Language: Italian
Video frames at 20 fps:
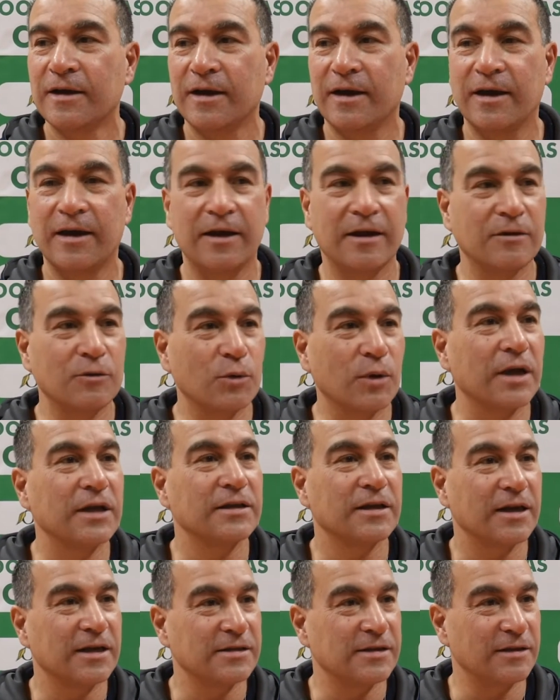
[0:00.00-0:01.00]
eh,
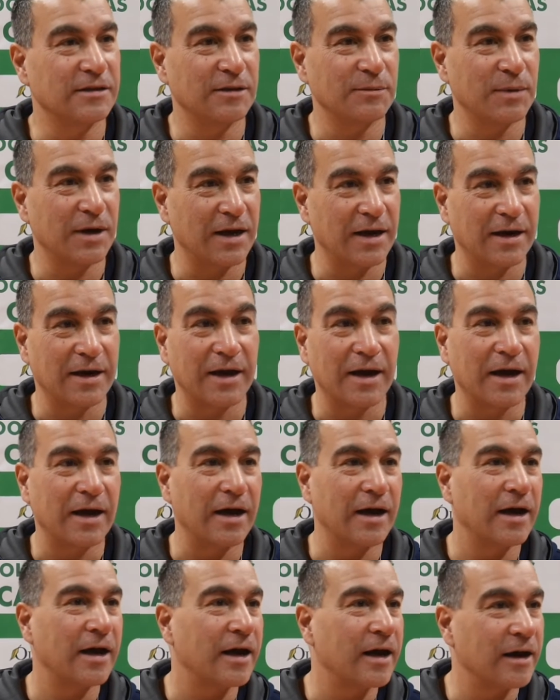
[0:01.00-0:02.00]
durante la
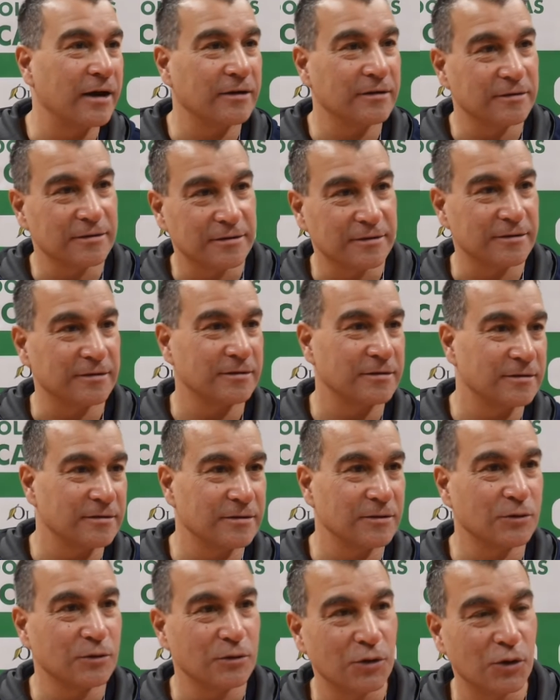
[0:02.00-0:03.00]
settimana no, no,
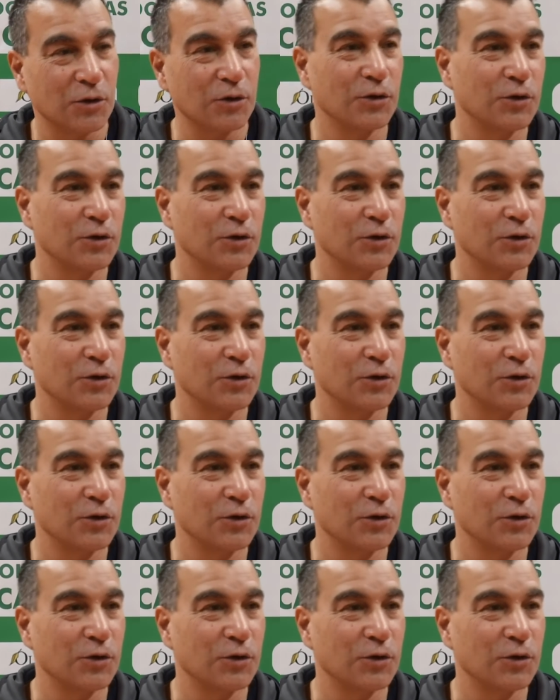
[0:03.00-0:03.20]
no,